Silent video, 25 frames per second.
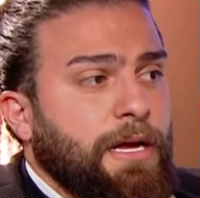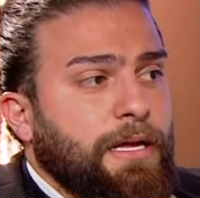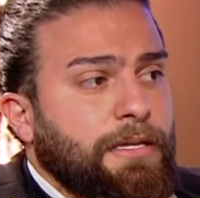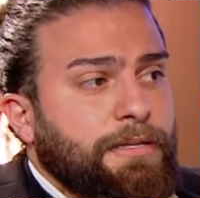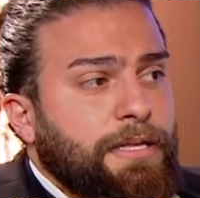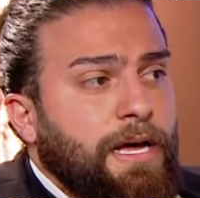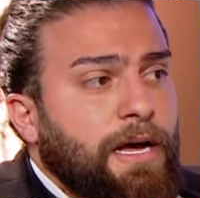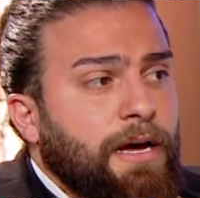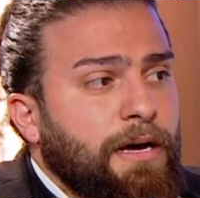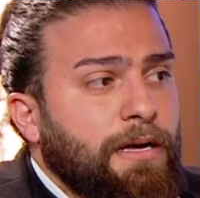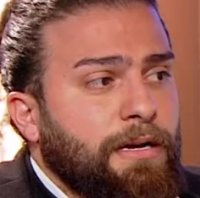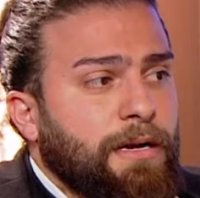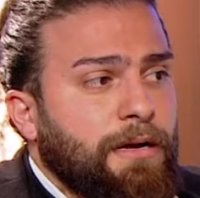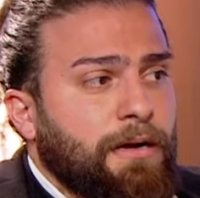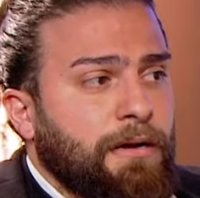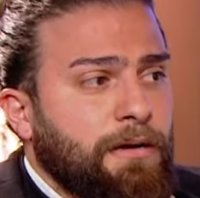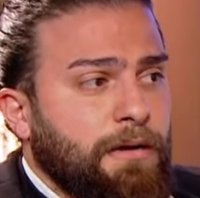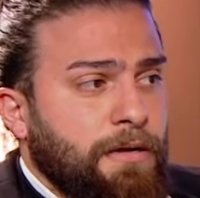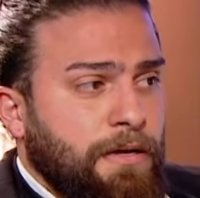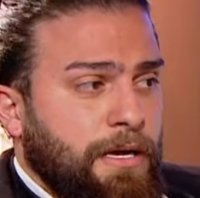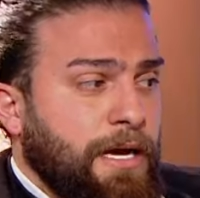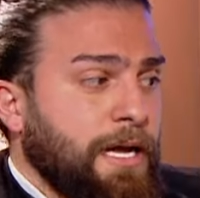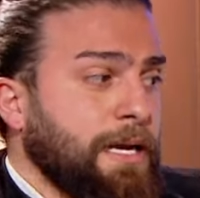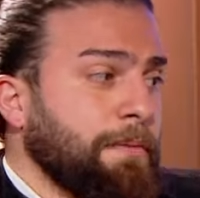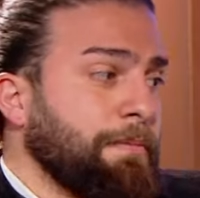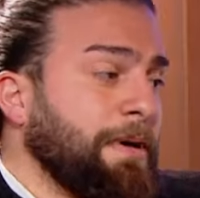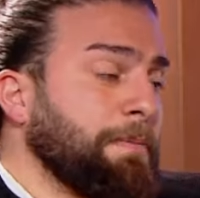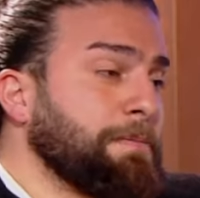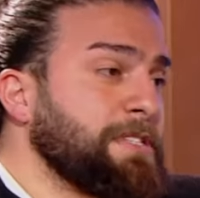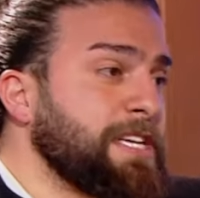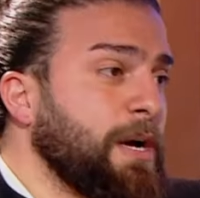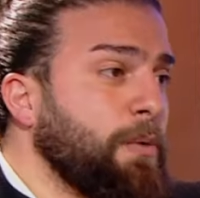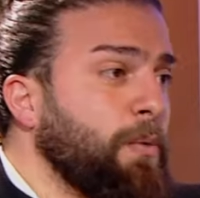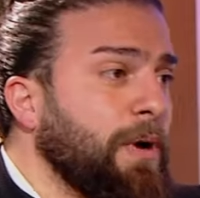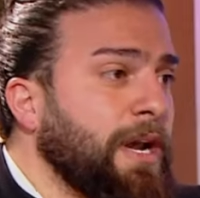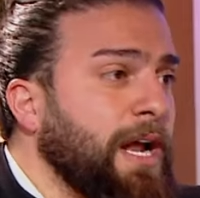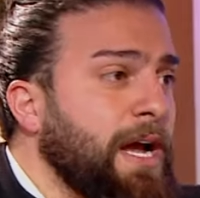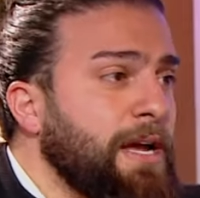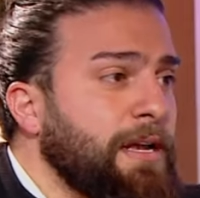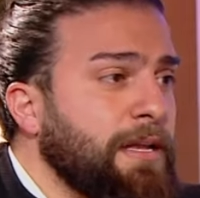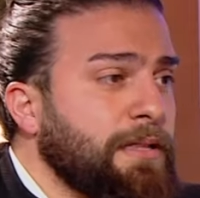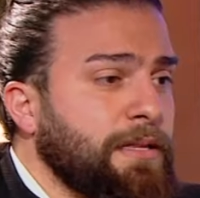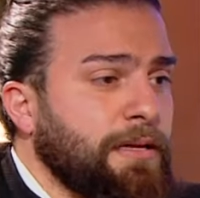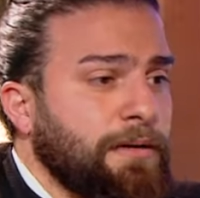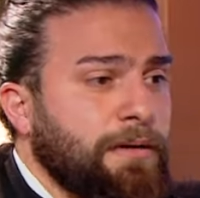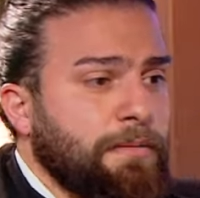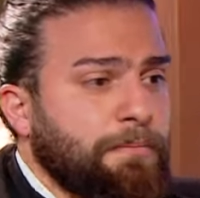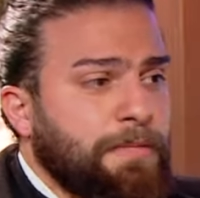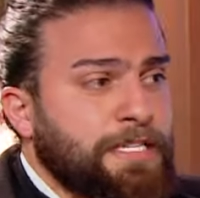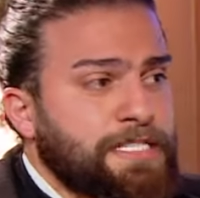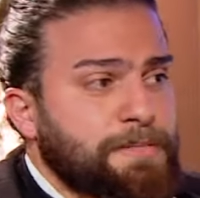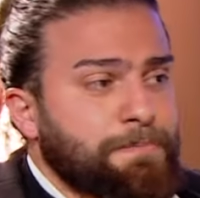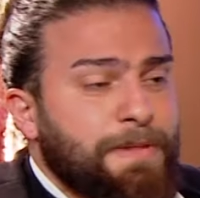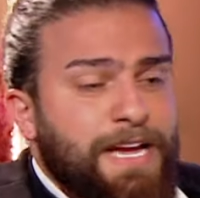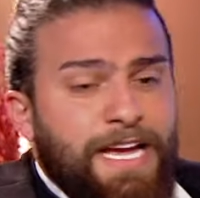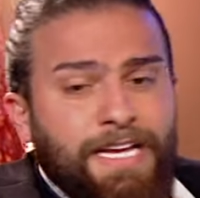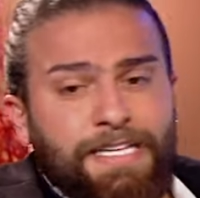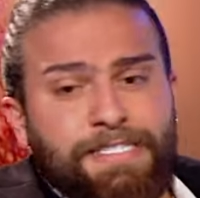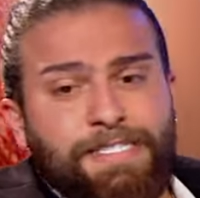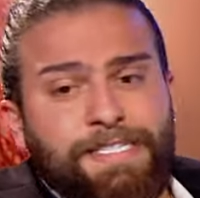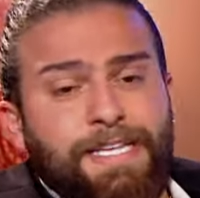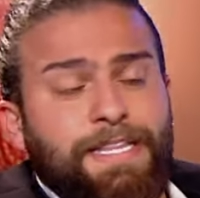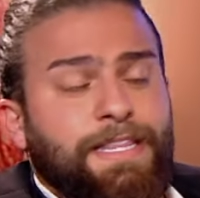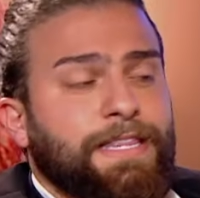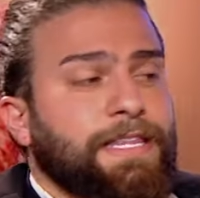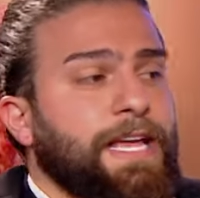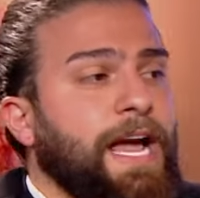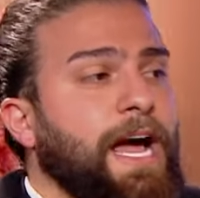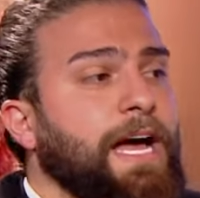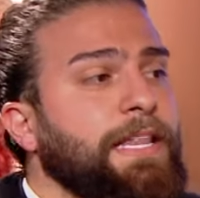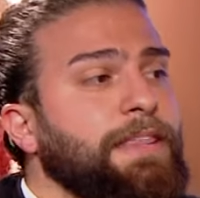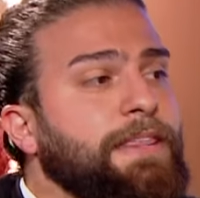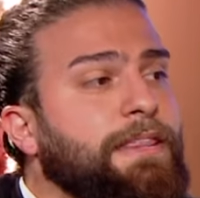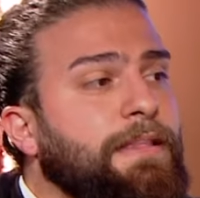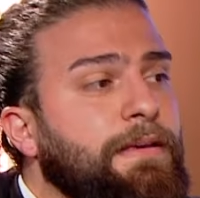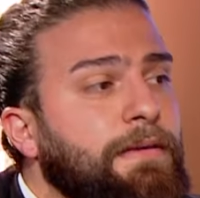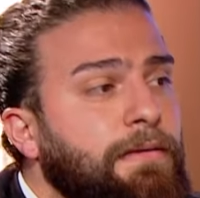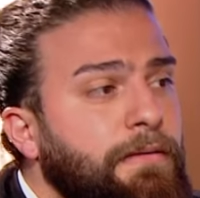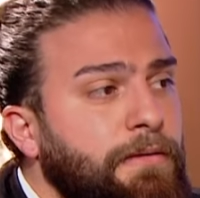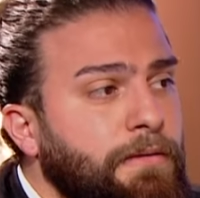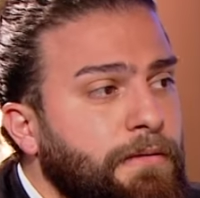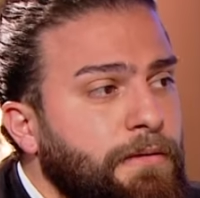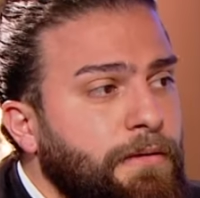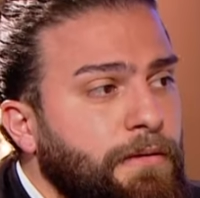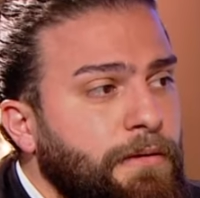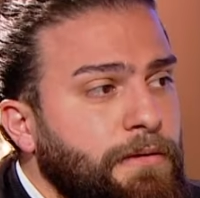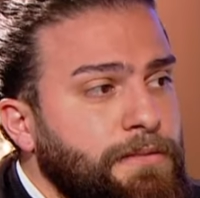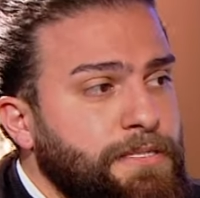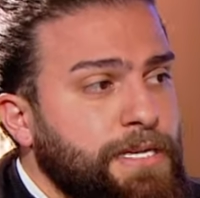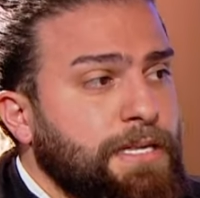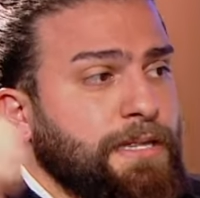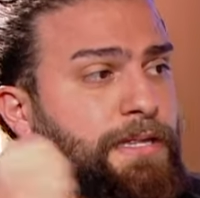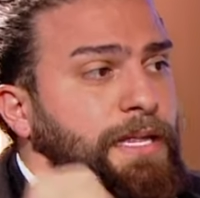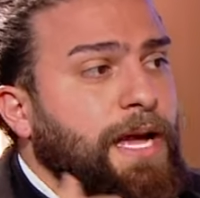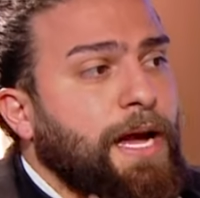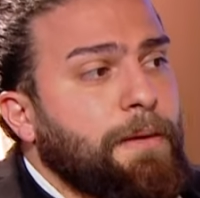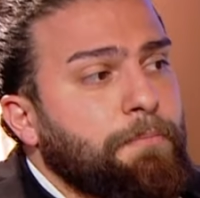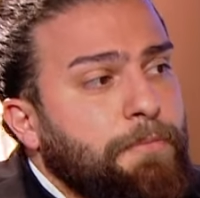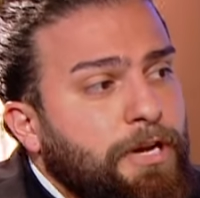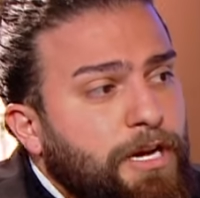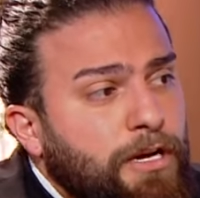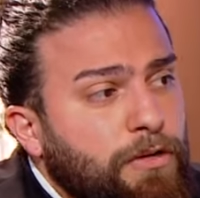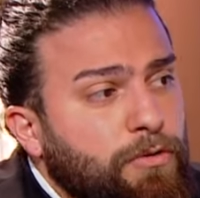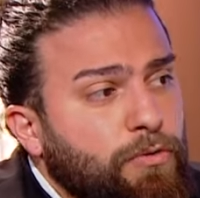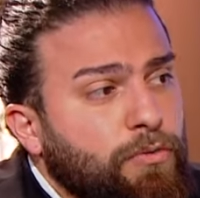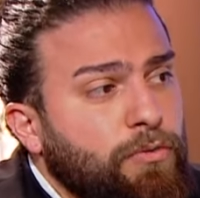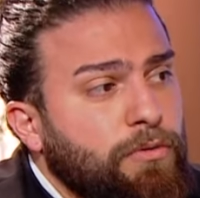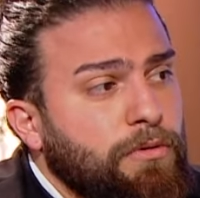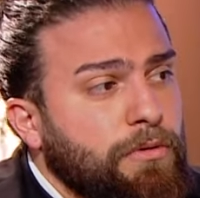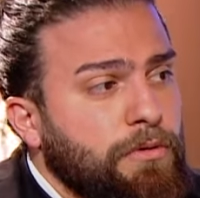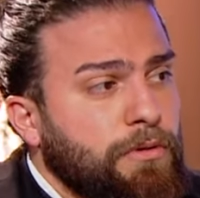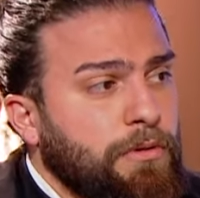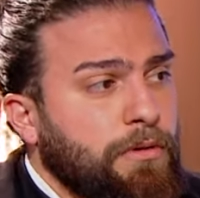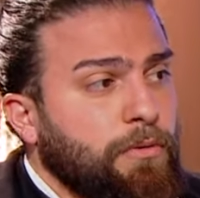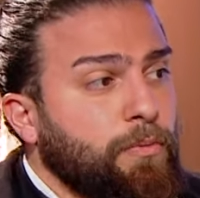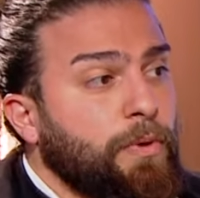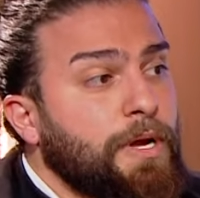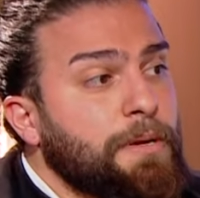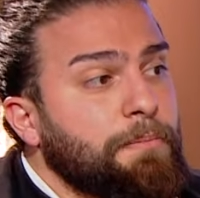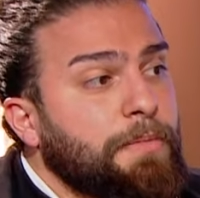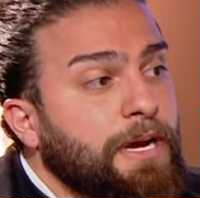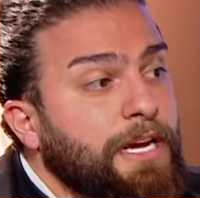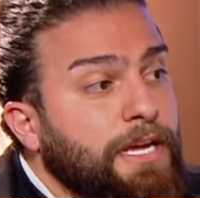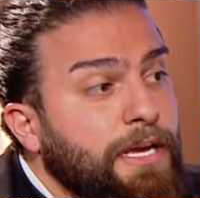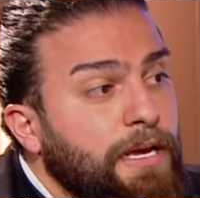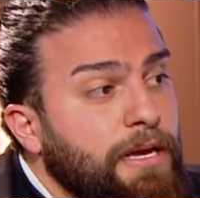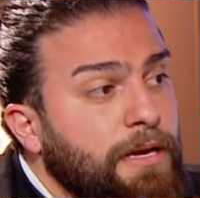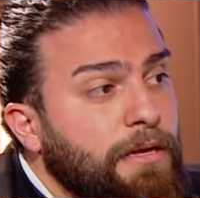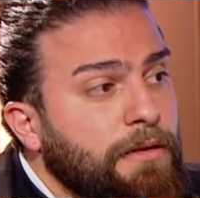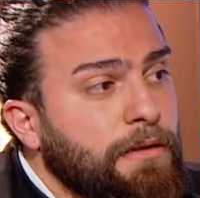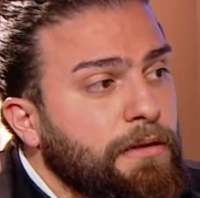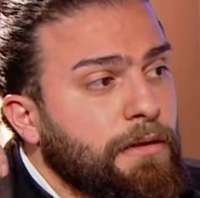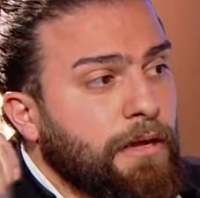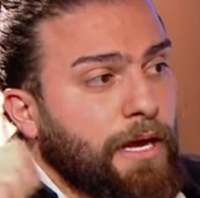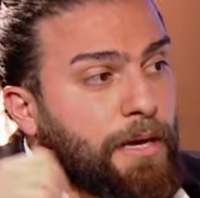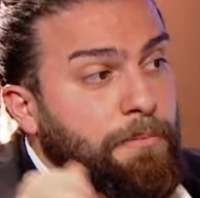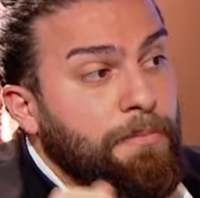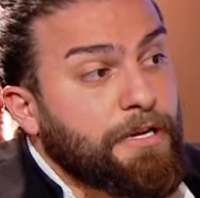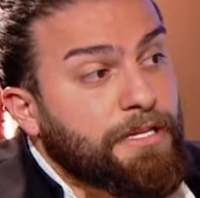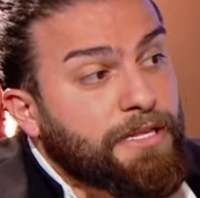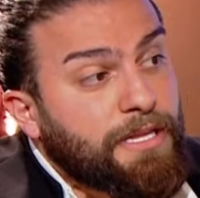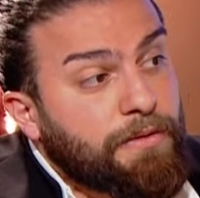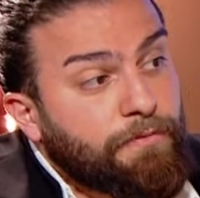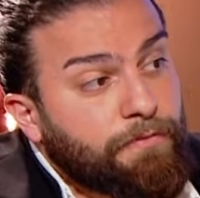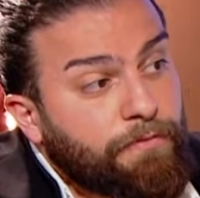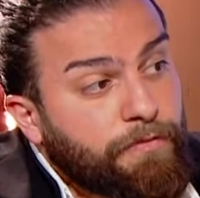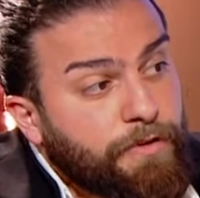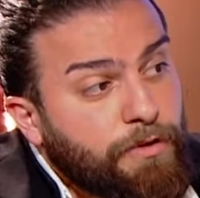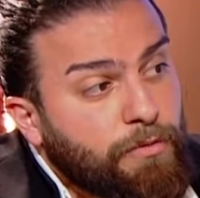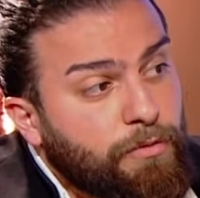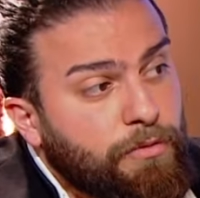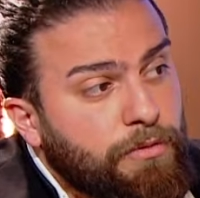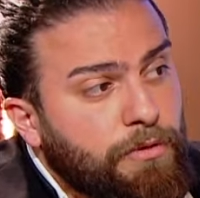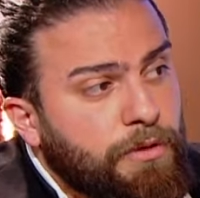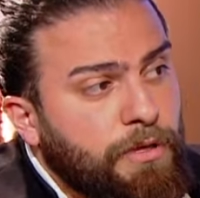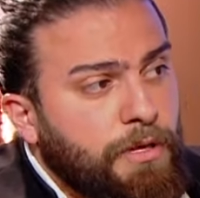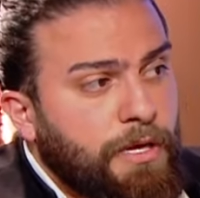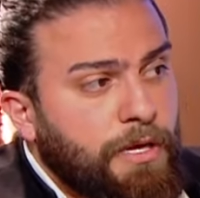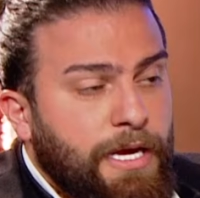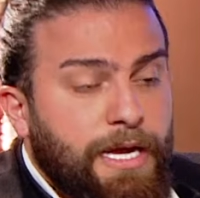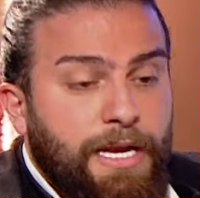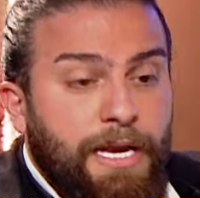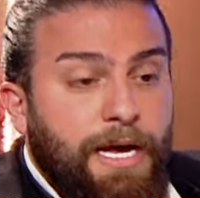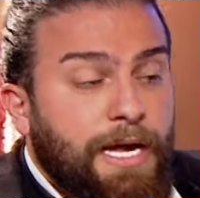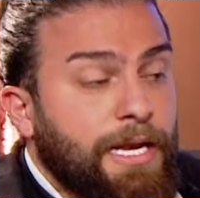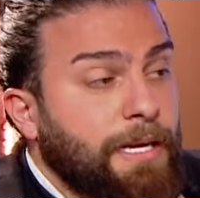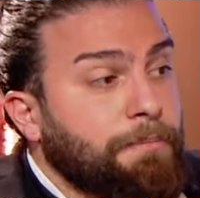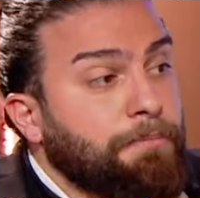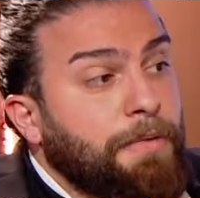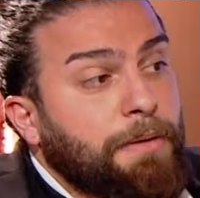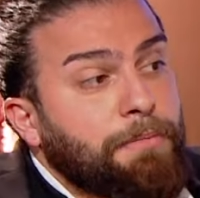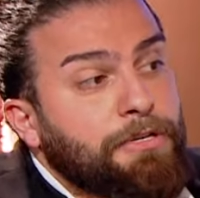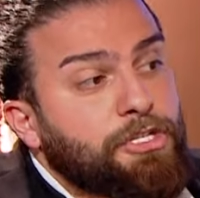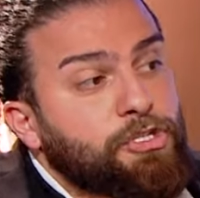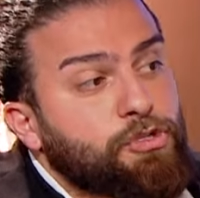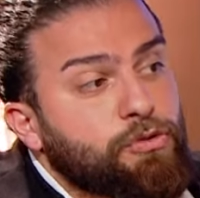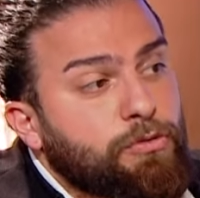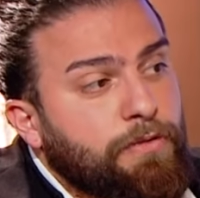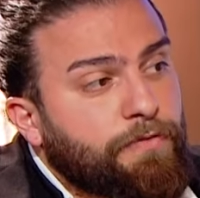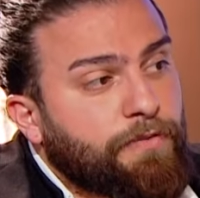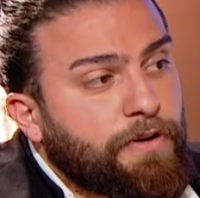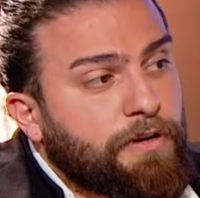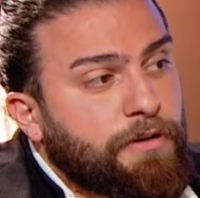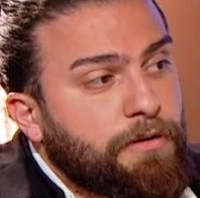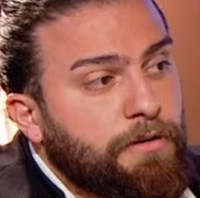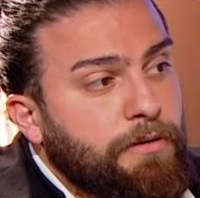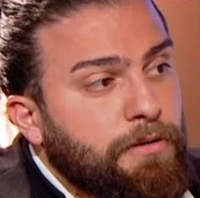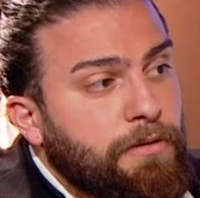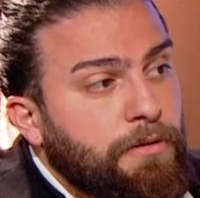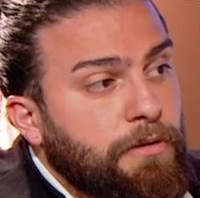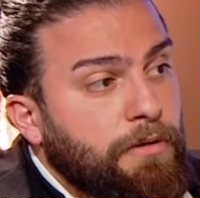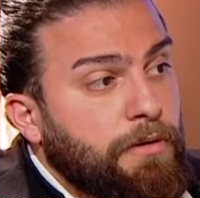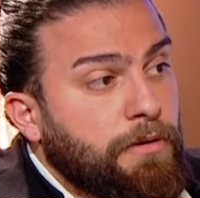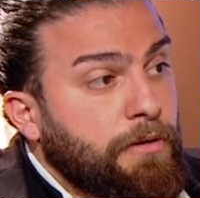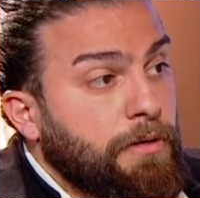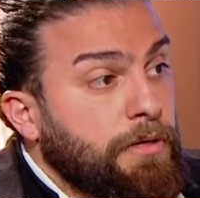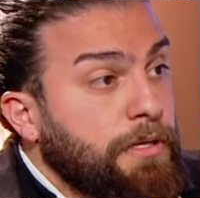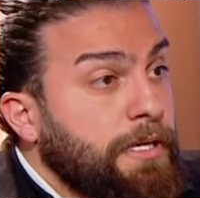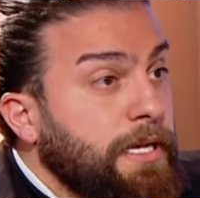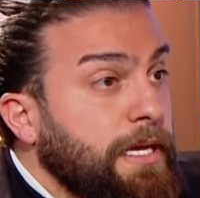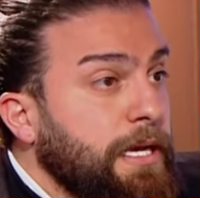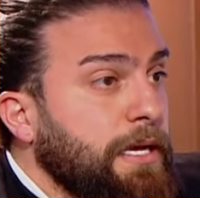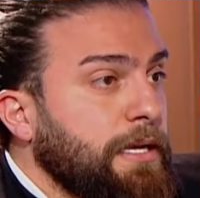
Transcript: دهرها انا ما مصور عائلتها بس معي ستة حده ستة عم باخذهم وين ما كان عم بهتم فيهم هالعالم ما بتشوفها ليه؟